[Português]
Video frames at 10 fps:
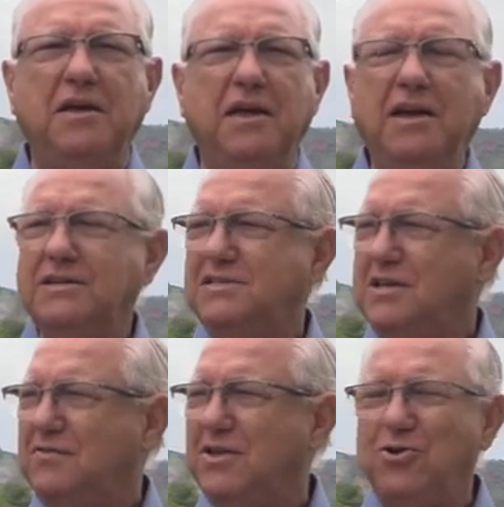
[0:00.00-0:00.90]
Eles
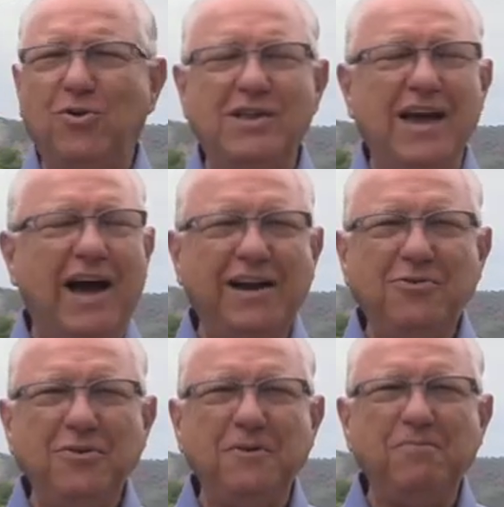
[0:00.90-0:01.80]
se
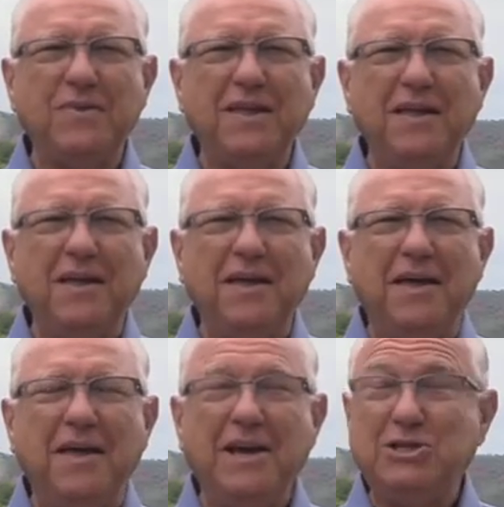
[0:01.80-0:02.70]
entreolharam,
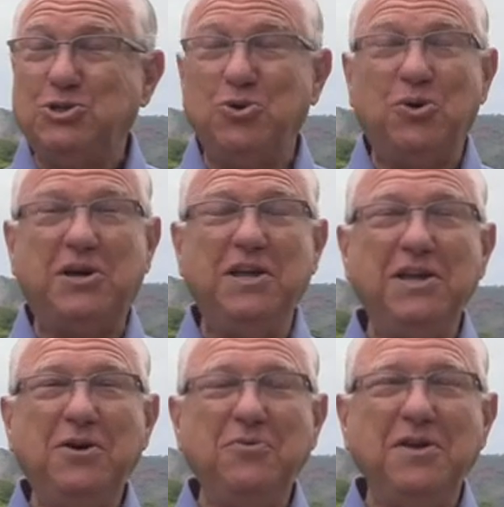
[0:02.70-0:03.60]
eles
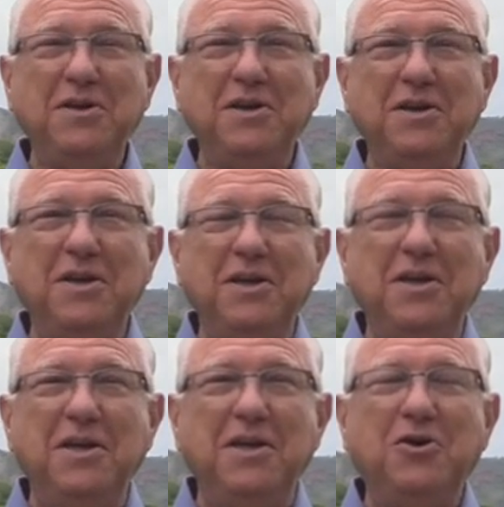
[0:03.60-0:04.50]
sorriram
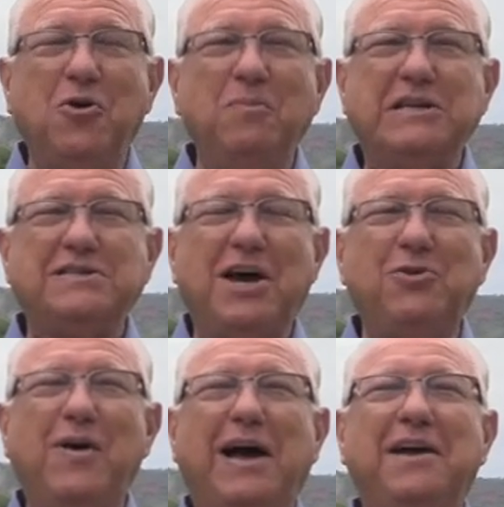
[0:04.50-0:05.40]
e
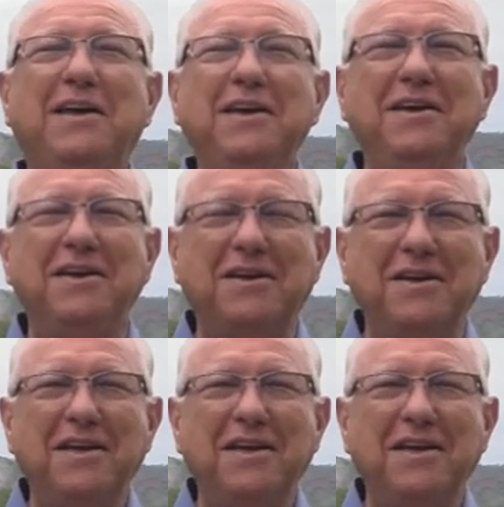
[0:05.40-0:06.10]
começaram a rir.